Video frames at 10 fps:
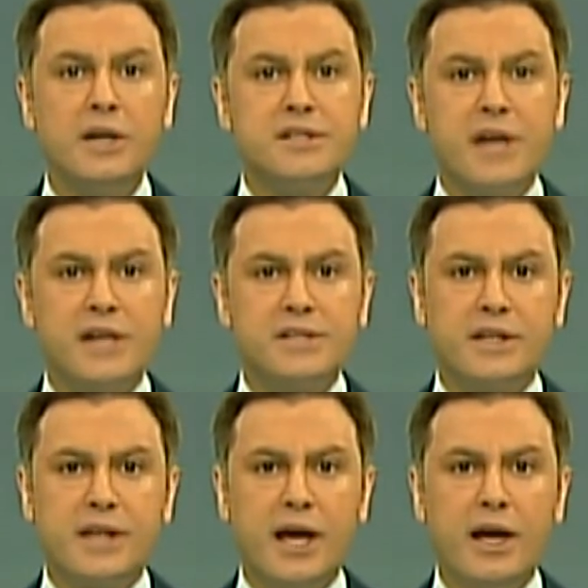
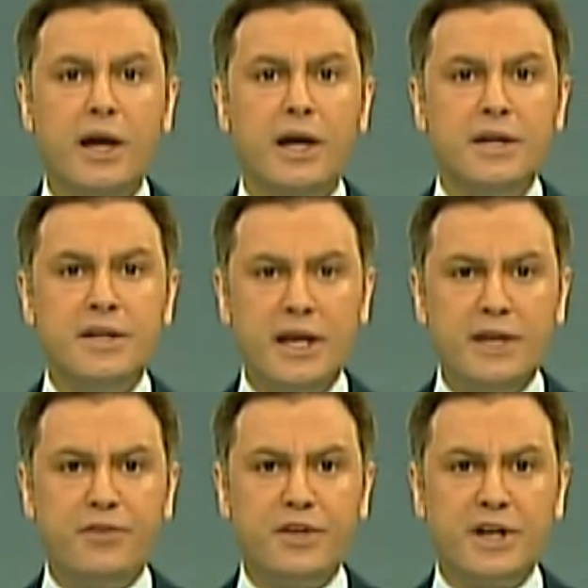Siyasete
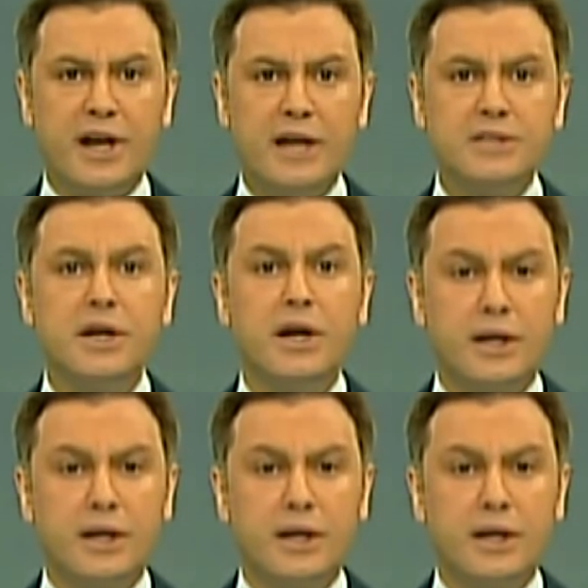yeni fikirler,